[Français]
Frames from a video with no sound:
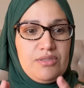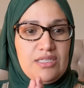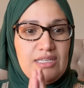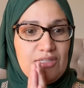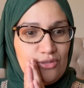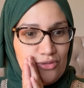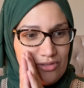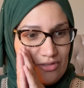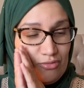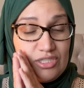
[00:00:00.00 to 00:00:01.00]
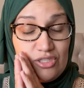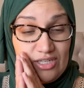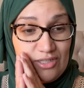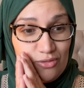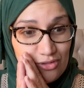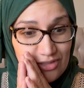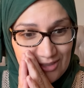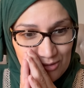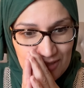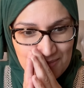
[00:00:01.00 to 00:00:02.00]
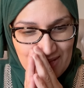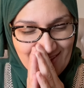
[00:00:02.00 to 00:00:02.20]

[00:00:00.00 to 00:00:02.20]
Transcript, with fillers: C'est quelque chose que... Oui, je sors les gros yeux, désolé mais...